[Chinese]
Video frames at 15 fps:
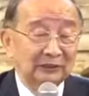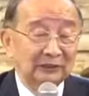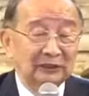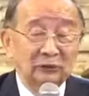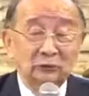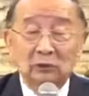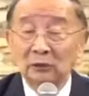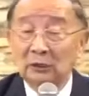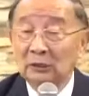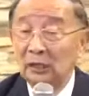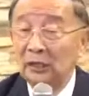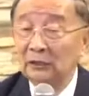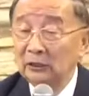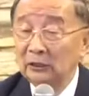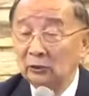心中啊。
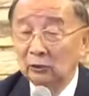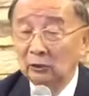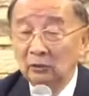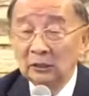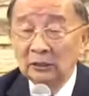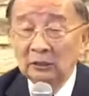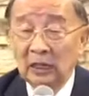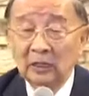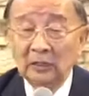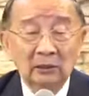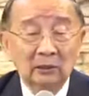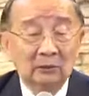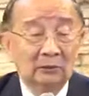你说，哎，